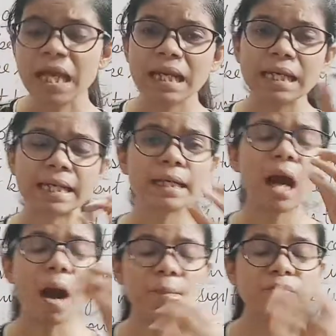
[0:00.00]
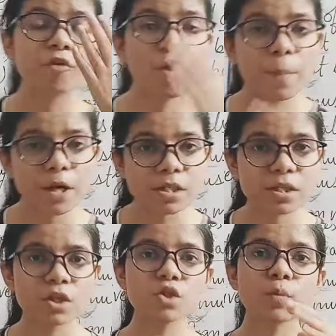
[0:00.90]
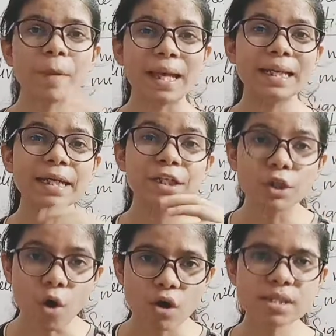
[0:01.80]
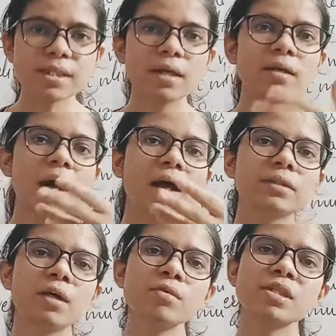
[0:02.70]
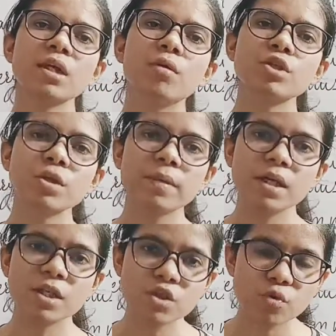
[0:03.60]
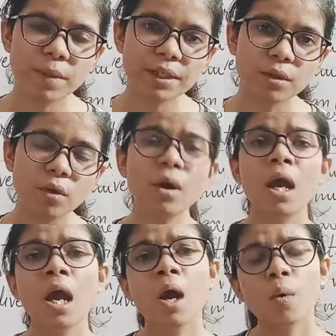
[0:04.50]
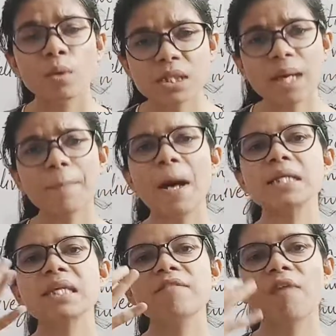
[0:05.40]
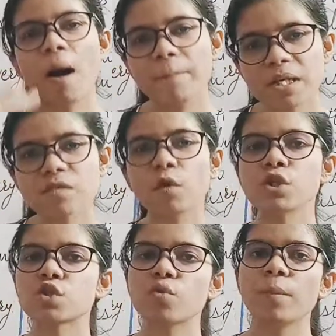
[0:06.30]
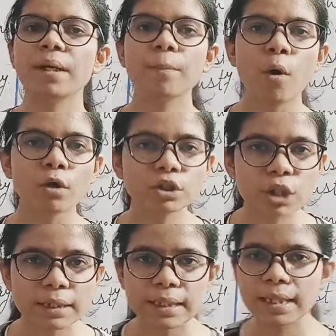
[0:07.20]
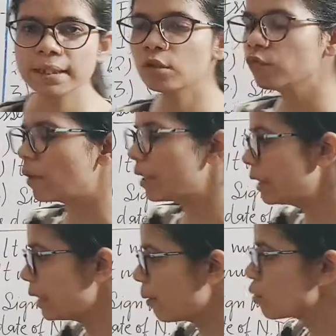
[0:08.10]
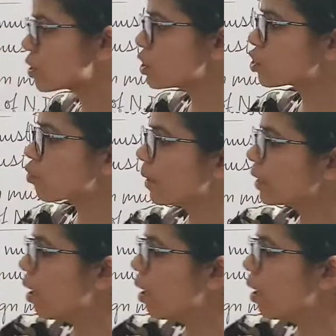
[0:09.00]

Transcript: लेकिन अब वो पर्सन जो पहले इंडोस कर रहा था उस नेगोशिएबल इंस्ट्रूमेंट को उसके पास ही वापस वो इंस्ट्रूमेंट पहुंच जाता है तो वही अब उस इंस्ट्रूमेंट का